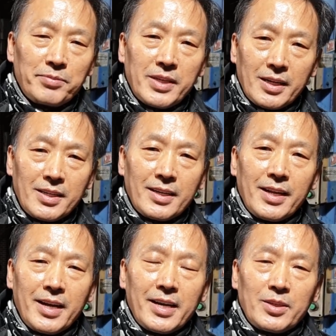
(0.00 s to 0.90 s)
장착을
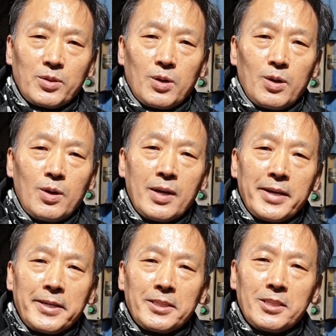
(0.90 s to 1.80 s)
해가지고
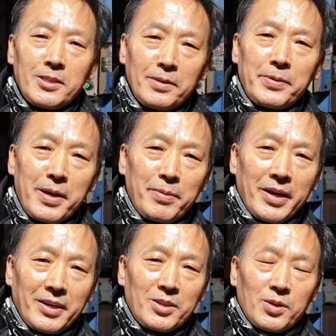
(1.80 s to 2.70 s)
실험을
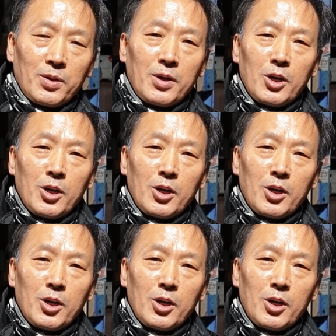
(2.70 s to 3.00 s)
해봐야겠죠.